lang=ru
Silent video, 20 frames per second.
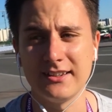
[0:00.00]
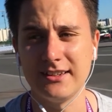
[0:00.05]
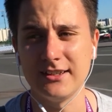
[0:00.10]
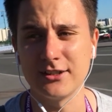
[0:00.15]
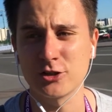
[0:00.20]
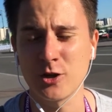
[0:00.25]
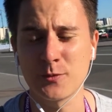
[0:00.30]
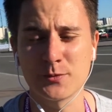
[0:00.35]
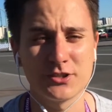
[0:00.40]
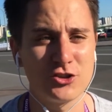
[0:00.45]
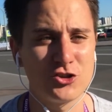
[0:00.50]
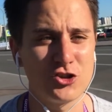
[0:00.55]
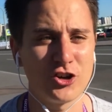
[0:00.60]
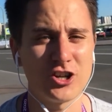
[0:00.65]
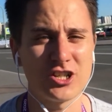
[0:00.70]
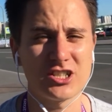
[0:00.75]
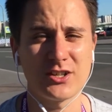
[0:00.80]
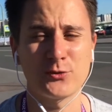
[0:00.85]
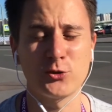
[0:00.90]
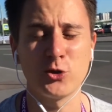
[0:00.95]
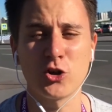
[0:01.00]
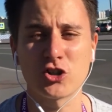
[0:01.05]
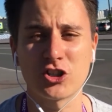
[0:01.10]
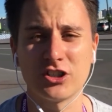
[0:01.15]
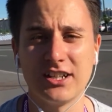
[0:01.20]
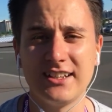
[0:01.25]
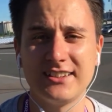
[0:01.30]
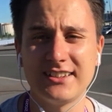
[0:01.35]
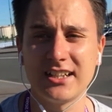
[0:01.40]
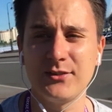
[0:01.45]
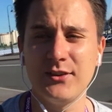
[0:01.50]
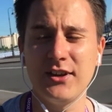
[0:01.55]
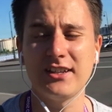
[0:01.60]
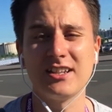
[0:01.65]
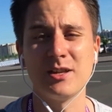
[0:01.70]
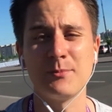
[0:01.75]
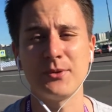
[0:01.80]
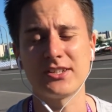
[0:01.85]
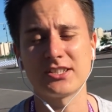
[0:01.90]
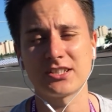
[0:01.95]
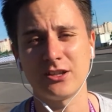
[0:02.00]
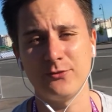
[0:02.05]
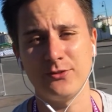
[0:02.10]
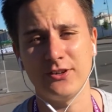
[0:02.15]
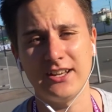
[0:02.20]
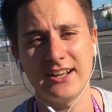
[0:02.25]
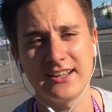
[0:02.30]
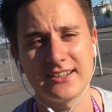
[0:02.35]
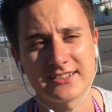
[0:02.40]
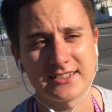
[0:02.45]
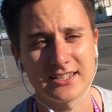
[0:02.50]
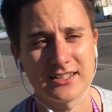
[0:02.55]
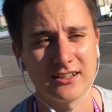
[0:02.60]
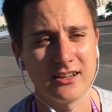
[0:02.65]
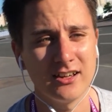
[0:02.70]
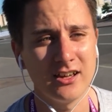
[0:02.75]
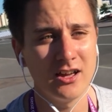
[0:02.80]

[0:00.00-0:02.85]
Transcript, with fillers: И, собственно, Черчесов тоже на это ответил на пресс-конференции.